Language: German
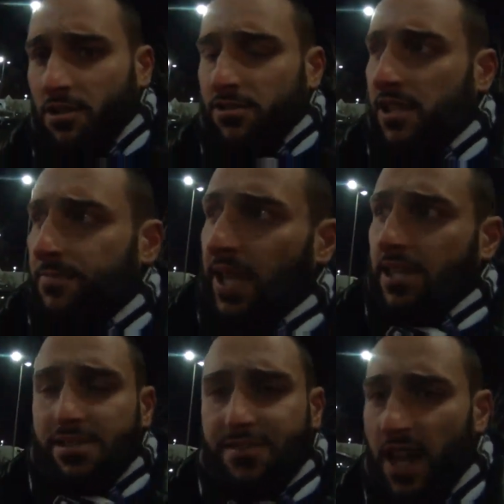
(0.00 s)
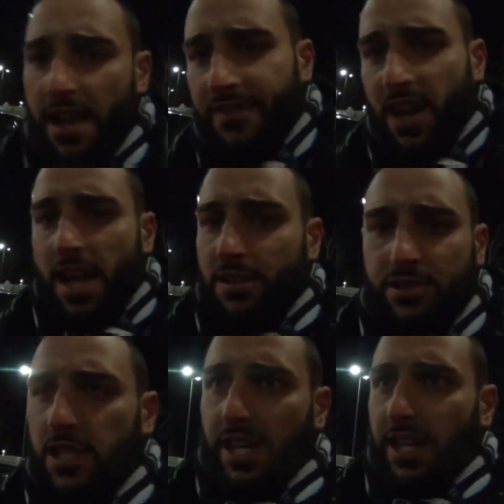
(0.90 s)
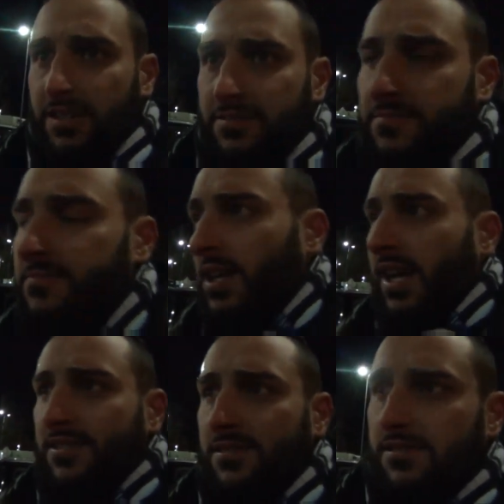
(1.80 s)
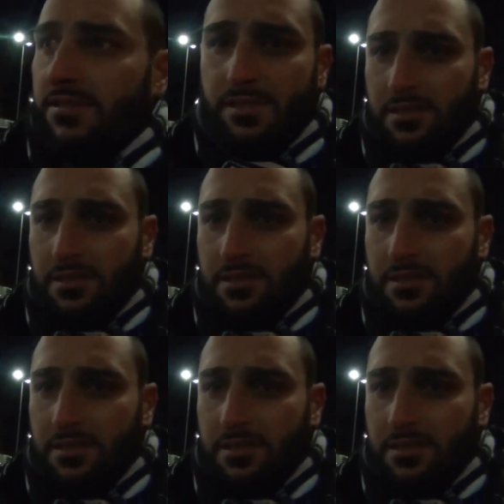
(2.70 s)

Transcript: unsere Blackies von Anfang an unterlegen. Also